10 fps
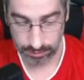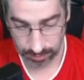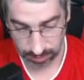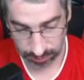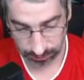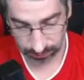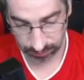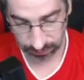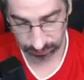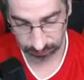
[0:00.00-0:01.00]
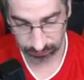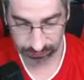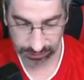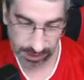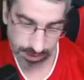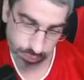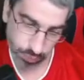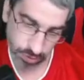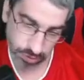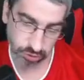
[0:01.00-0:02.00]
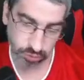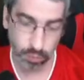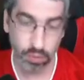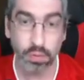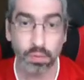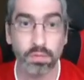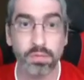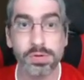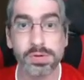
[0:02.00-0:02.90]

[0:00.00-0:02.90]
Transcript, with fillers: Dann haben wir hier von Freiburg Schwollow.